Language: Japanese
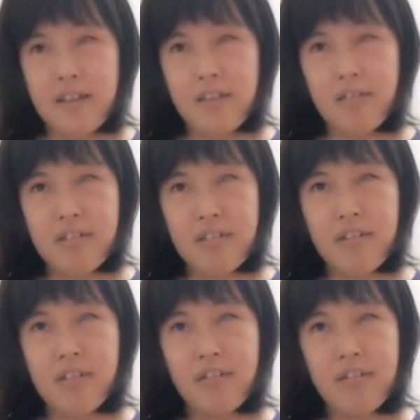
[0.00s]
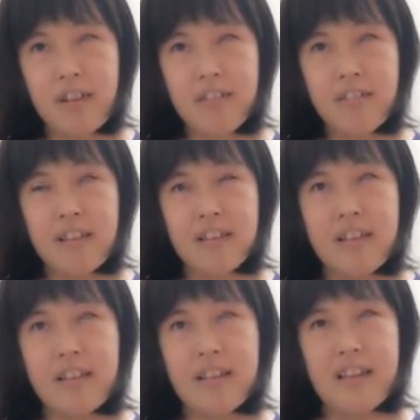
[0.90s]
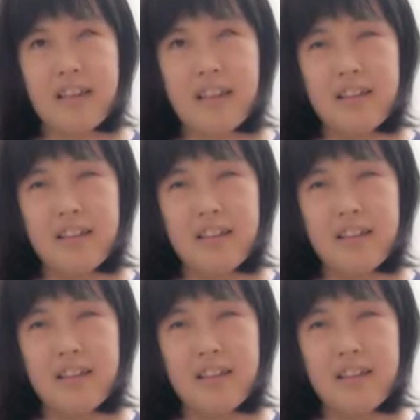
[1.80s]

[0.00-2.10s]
少しずつお安くなってて